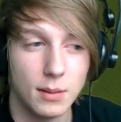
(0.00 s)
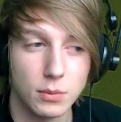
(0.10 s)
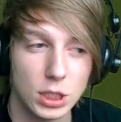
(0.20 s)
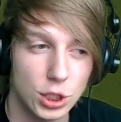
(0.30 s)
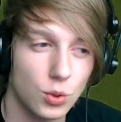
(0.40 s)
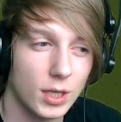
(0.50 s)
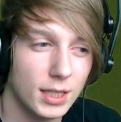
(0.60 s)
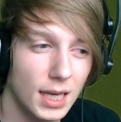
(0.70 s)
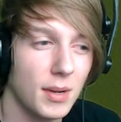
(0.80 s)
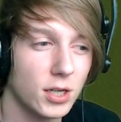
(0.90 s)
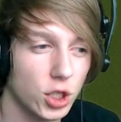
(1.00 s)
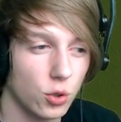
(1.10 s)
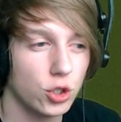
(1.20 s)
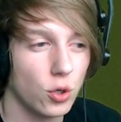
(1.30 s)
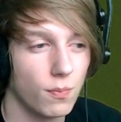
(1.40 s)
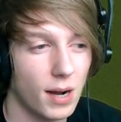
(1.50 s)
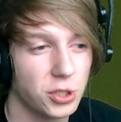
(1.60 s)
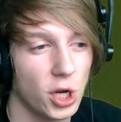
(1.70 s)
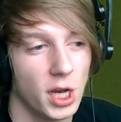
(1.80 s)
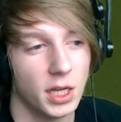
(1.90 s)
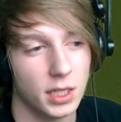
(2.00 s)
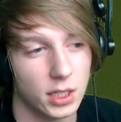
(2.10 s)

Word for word: Myślę, że tutaj nie ma czego się bać i